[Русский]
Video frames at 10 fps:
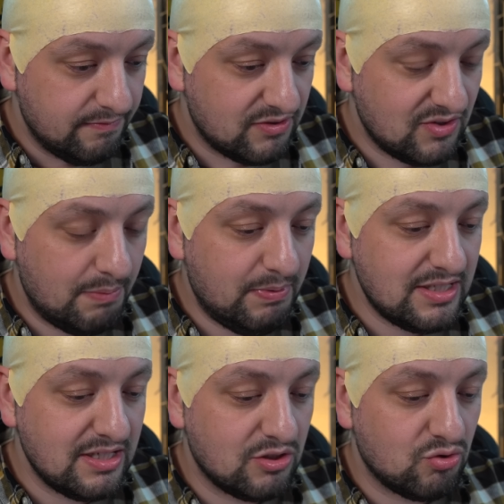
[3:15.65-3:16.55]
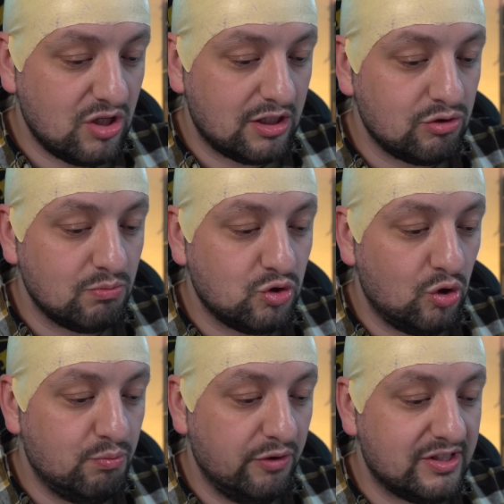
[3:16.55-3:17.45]
в своей песне рассуждает о том, что
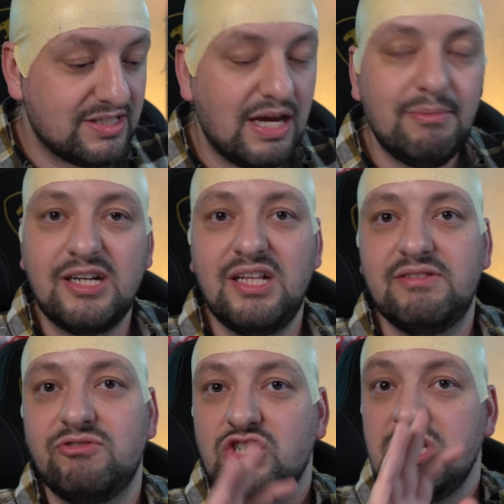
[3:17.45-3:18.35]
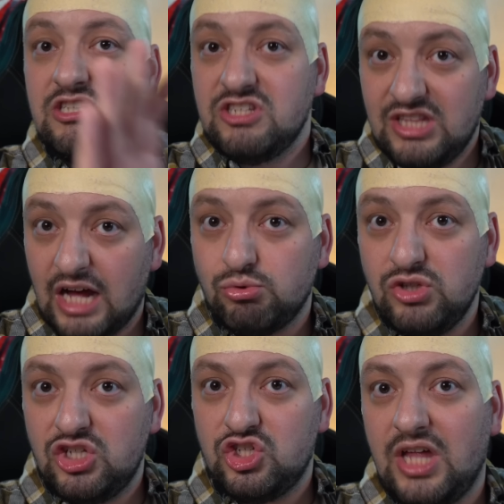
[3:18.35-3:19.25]
любовь это самое главное в жизни. Цитату
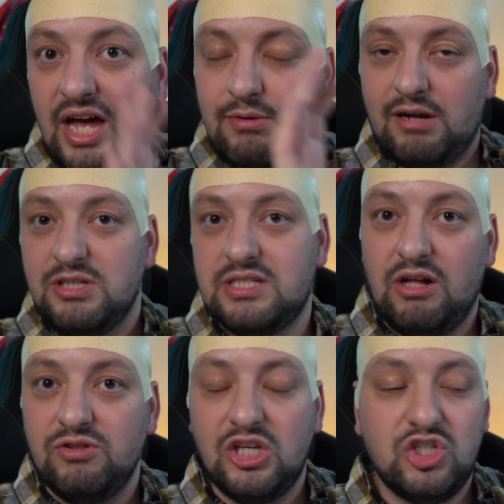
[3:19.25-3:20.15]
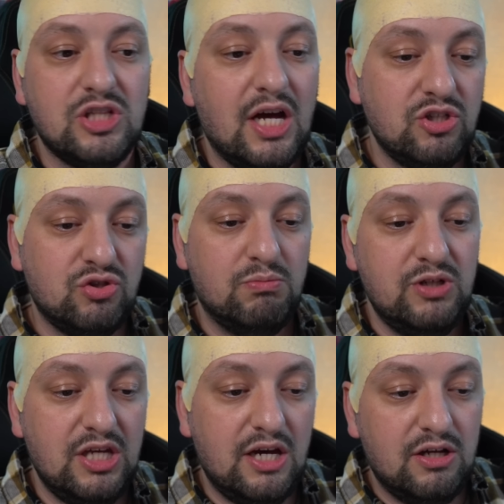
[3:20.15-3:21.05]
не читаем, Рамин сказал, не читай, чтобы
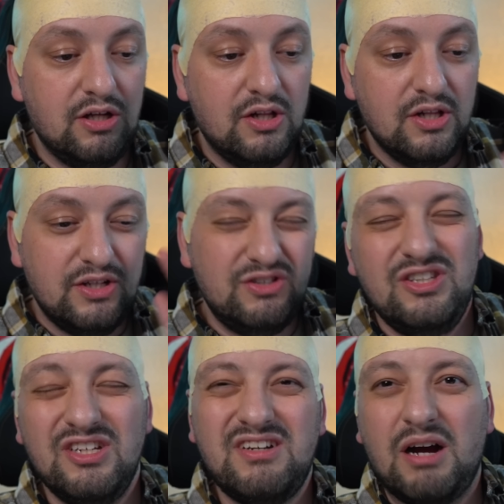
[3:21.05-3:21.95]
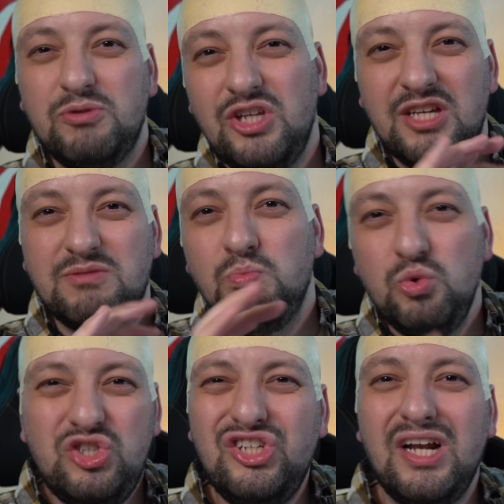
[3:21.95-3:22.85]
не не, как бы не
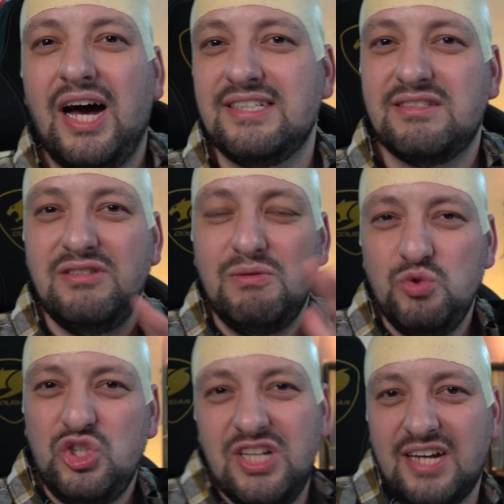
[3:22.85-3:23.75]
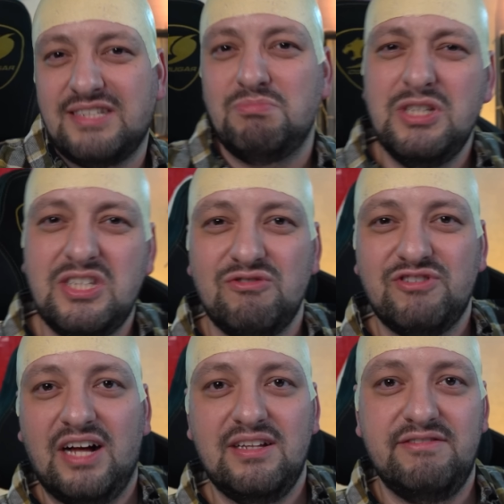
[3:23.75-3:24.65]
мутилась, не мутилась смысл в
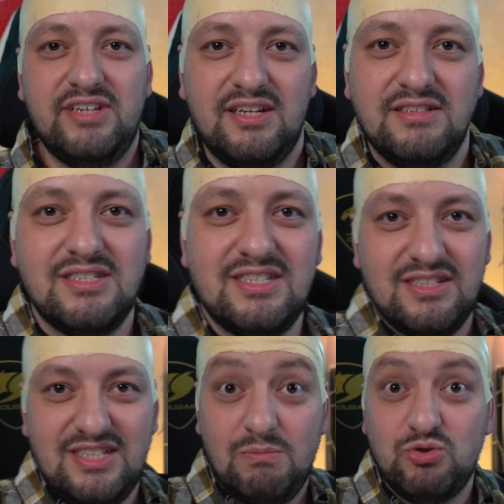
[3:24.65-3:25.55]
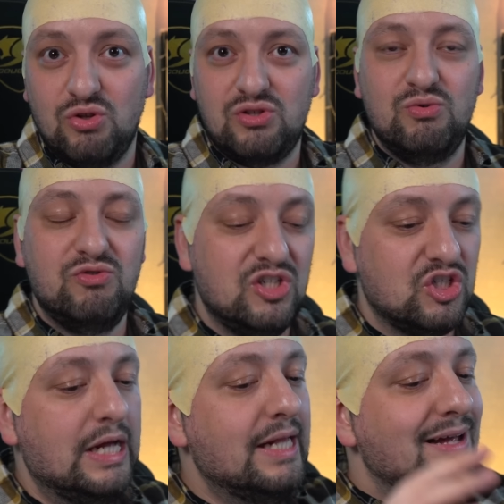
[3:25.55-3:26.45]
голове с тем, что ты увидишь.